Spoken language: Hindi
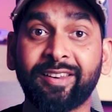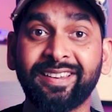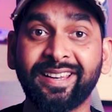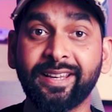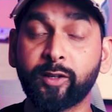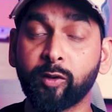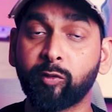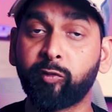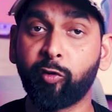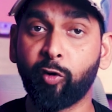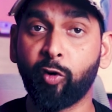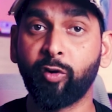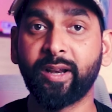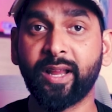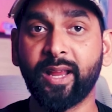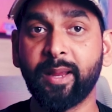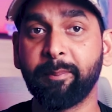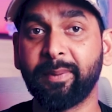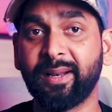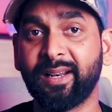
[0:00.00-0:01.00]
और ये जो फ़ोन
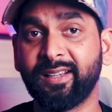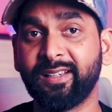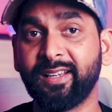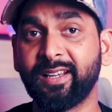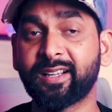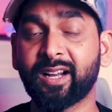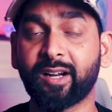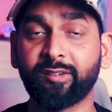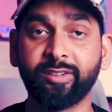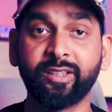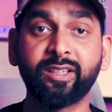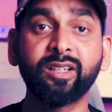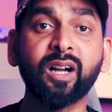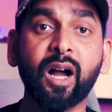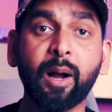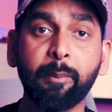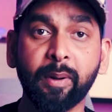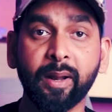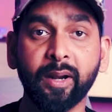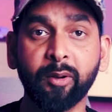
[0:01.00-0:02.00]
है मेरे लिए काफ़ी
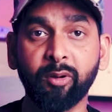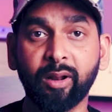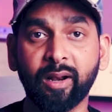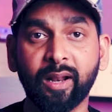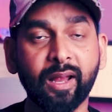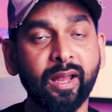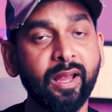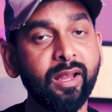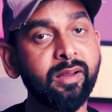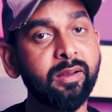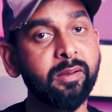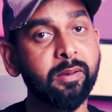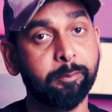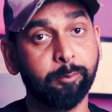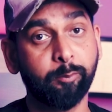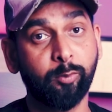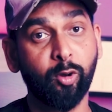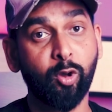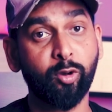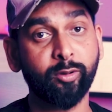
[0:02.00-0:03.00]
काम आने वाला है
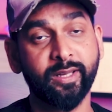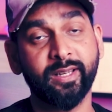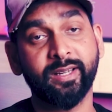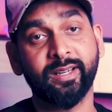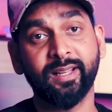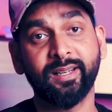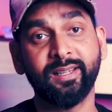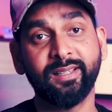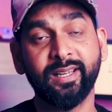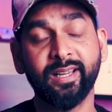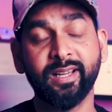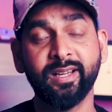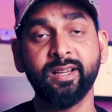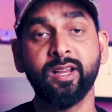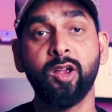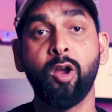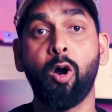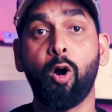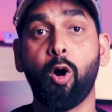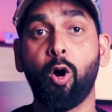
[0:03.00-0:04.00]
ब्लॉगिंग के लिए
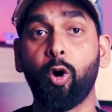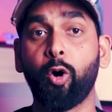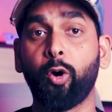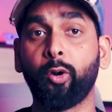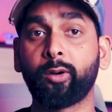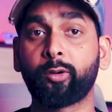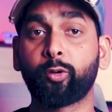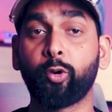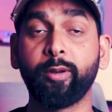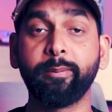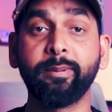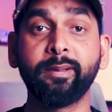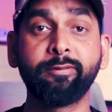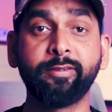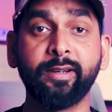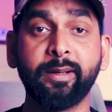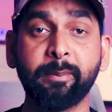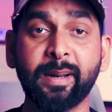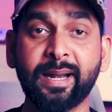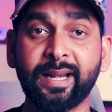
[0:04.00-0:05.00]
और कोई भी
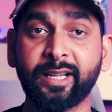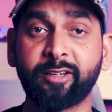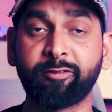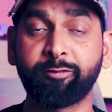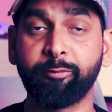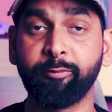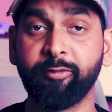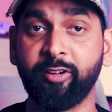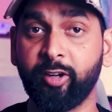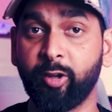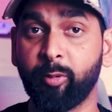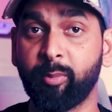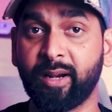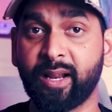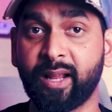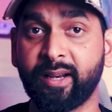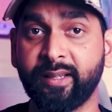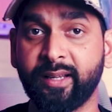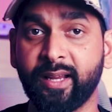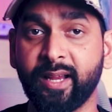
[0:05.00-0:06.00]
सिनेमेटिक्स वीडियो
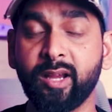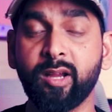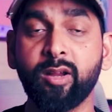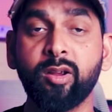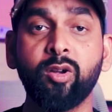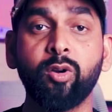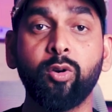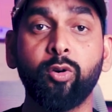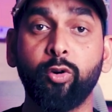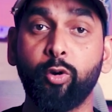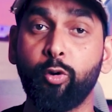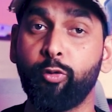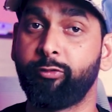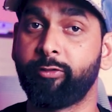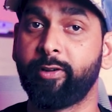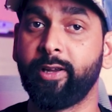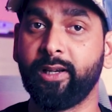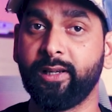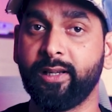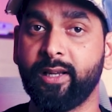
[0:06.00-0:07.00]
बनानी है
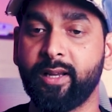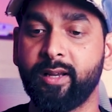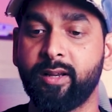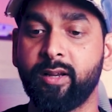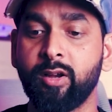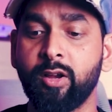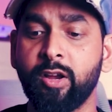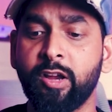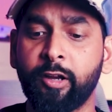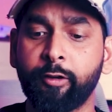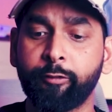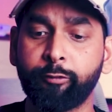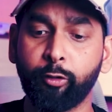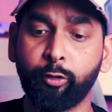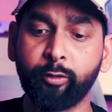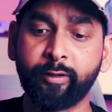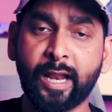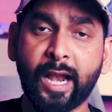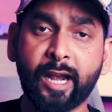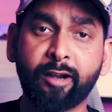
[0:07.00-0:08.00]
उसके लिए
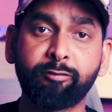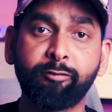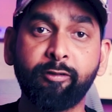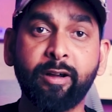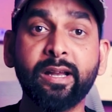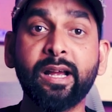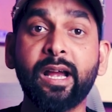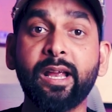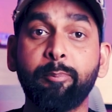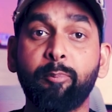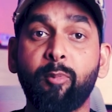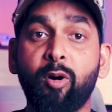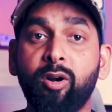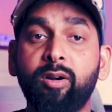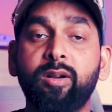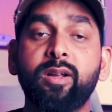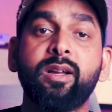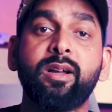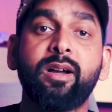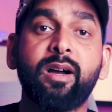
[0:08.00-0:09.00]
सो डैट्स वाई आई
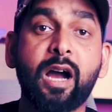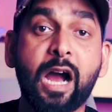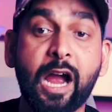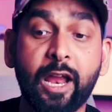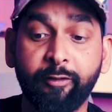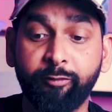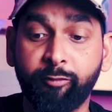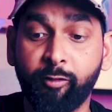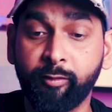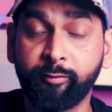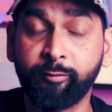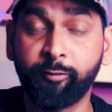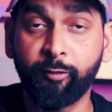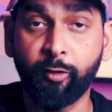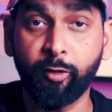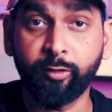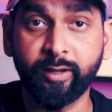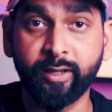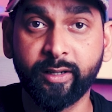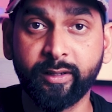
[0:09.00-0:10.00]
बॉट फोन
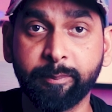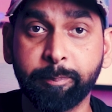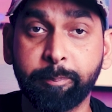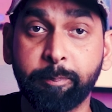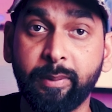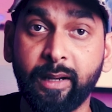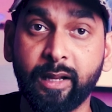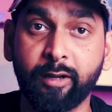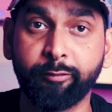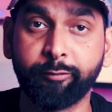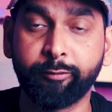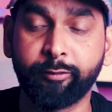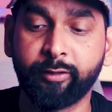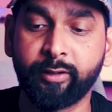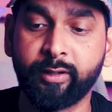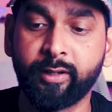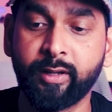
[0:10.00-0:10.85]
फोर्टीन प्लस